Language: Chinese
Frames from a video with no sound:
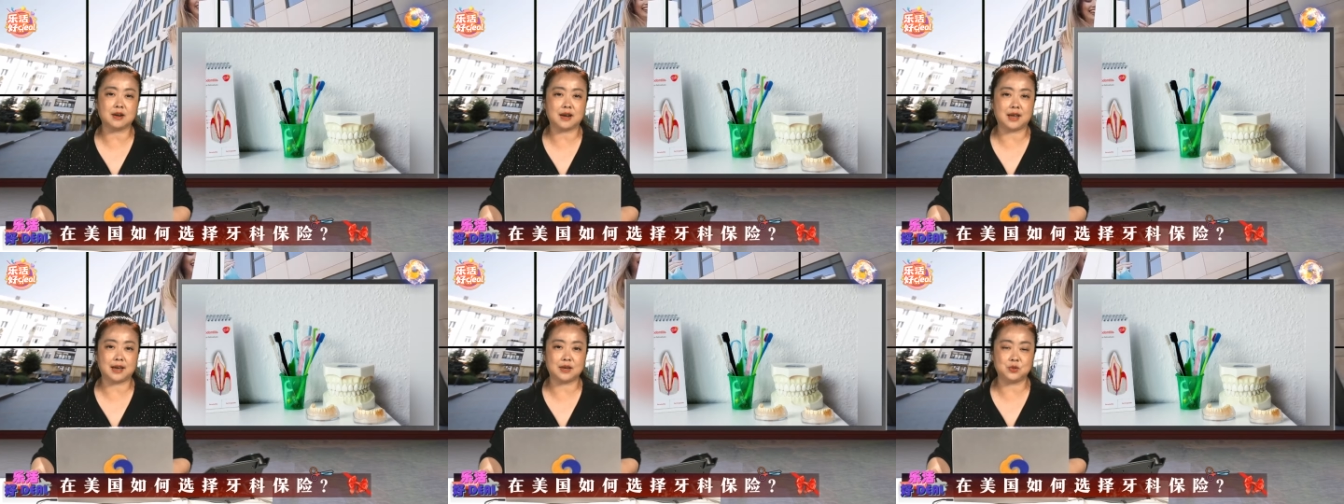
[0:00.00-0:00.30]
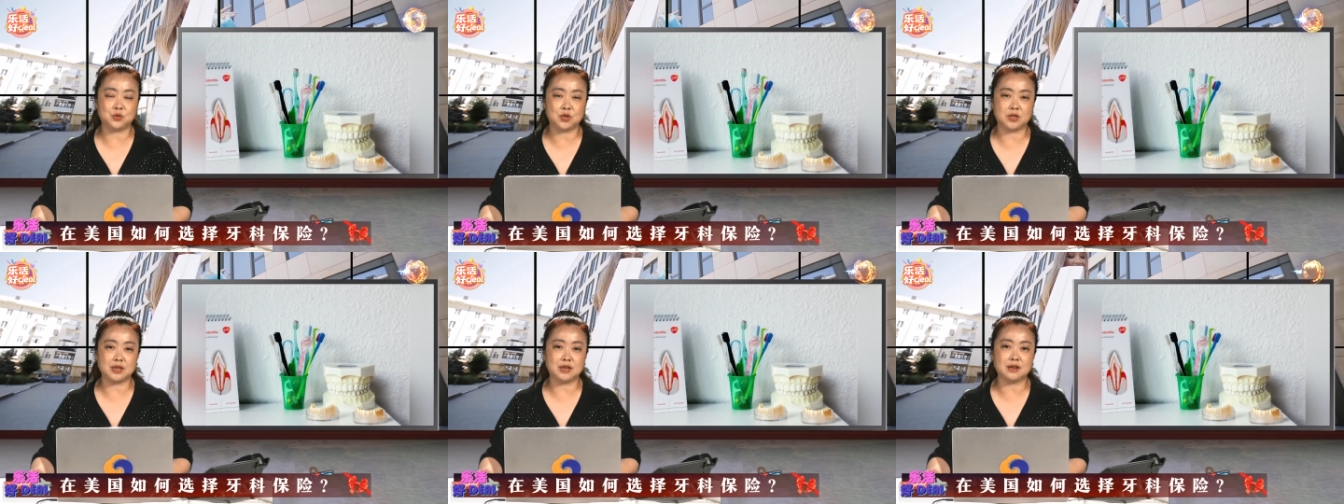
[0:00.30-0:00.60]
来
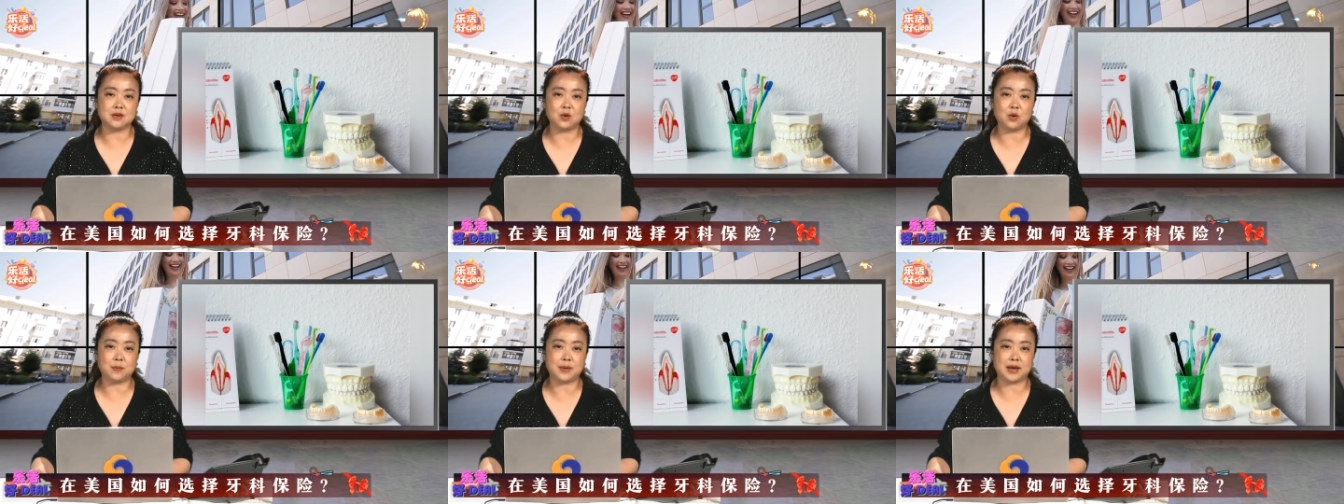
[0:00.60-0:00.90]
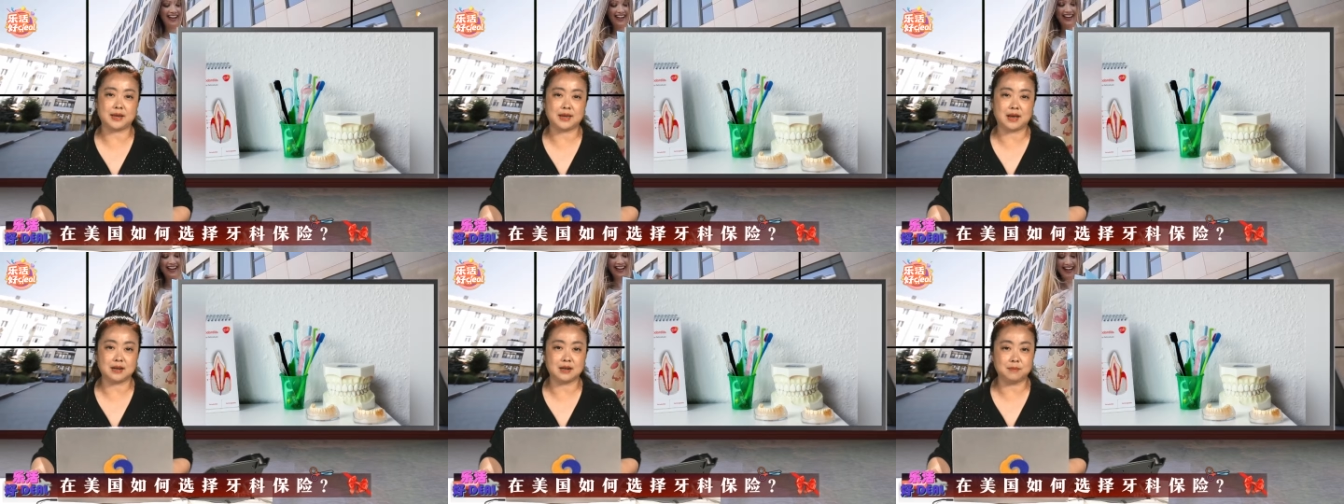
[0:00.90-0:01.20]
决定购买
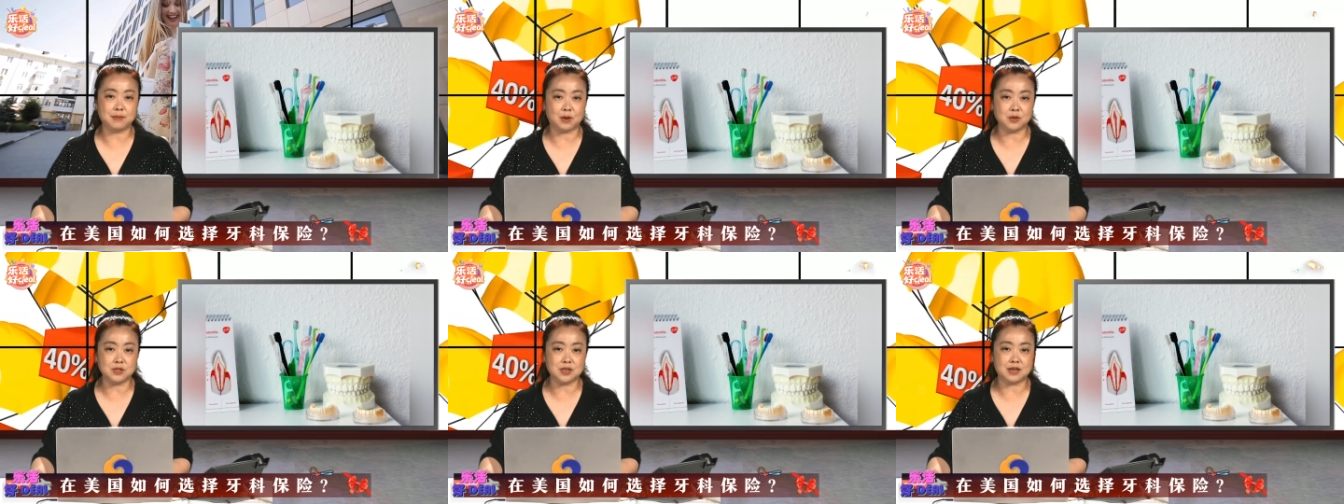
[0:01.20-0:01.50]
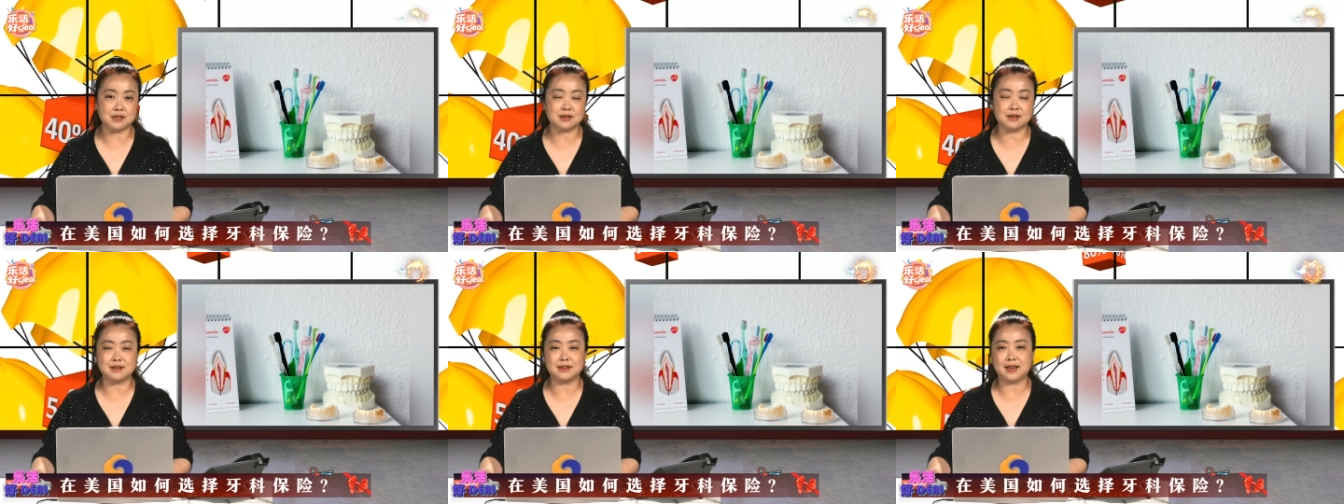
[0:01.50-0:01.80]
牙科保
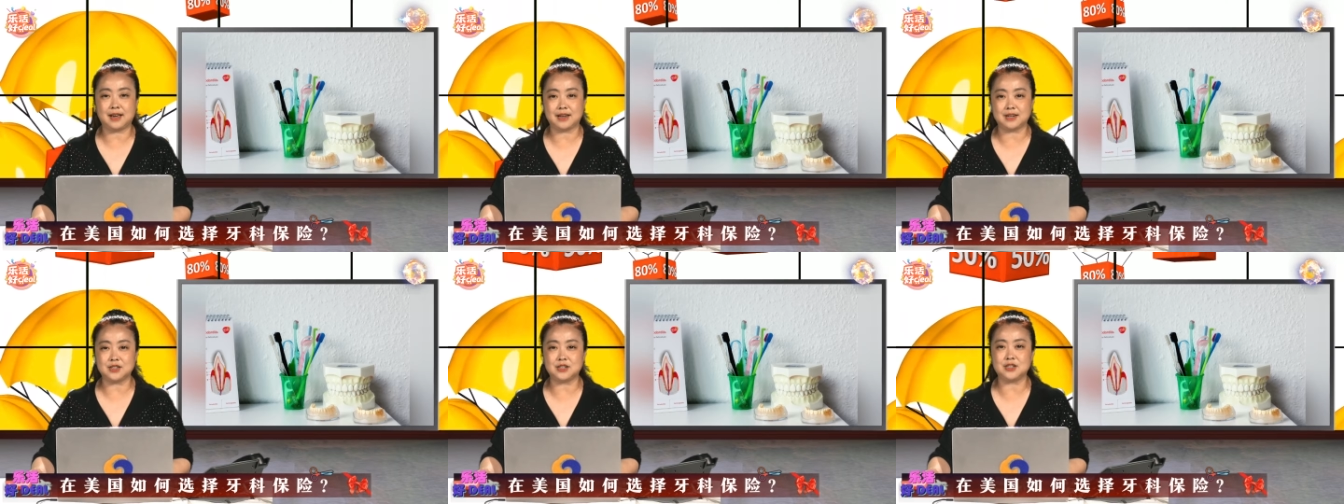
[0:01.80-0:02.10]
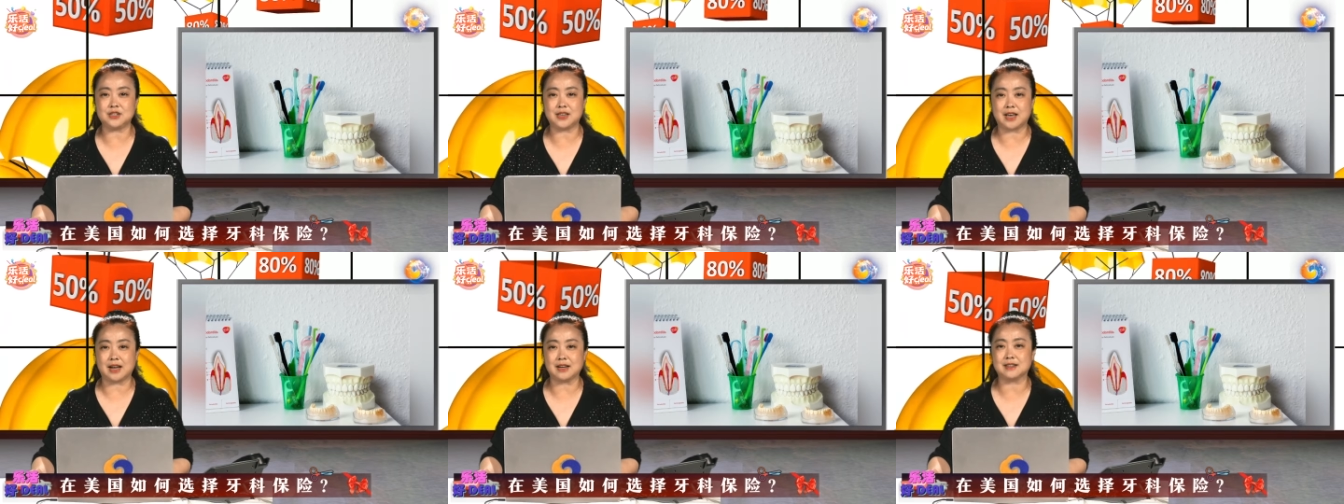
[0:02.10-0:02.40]
险呢，还
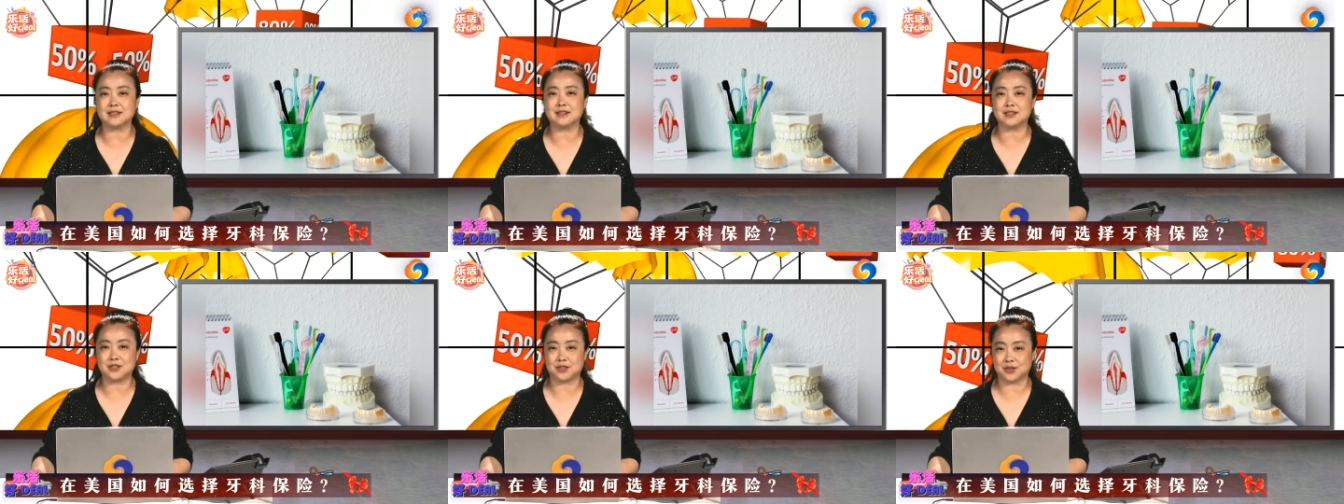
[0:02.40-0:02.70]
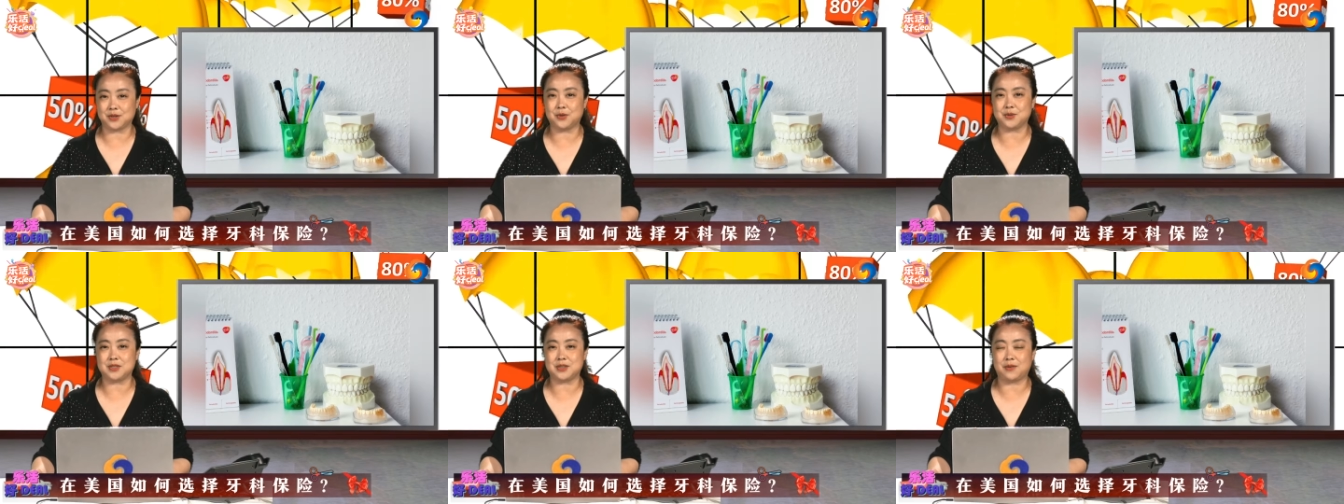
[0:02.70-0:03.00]
是牙科折
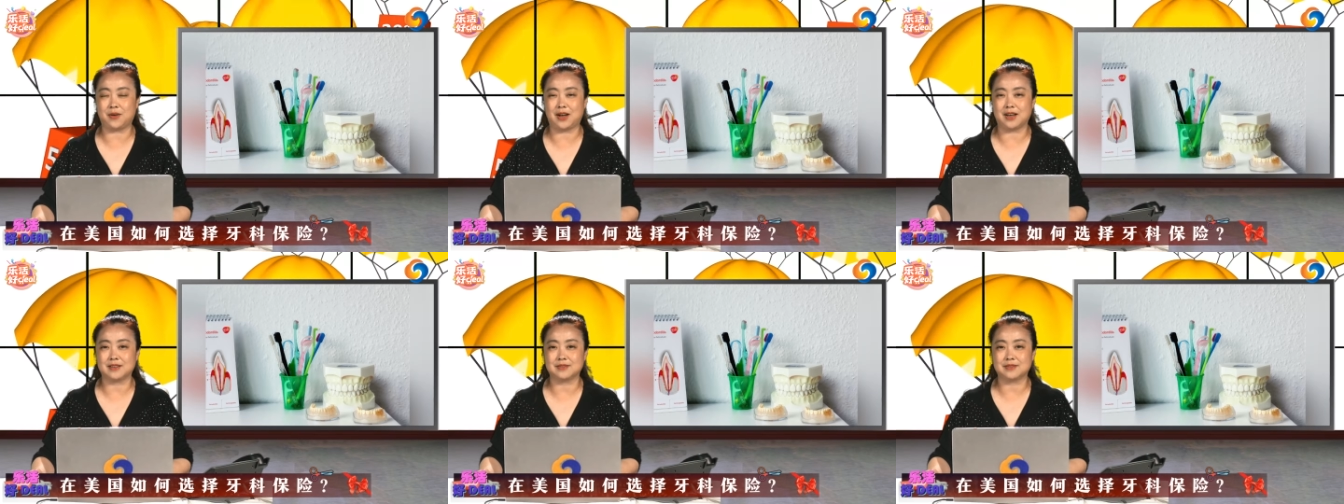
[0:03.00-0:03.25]
扣计划。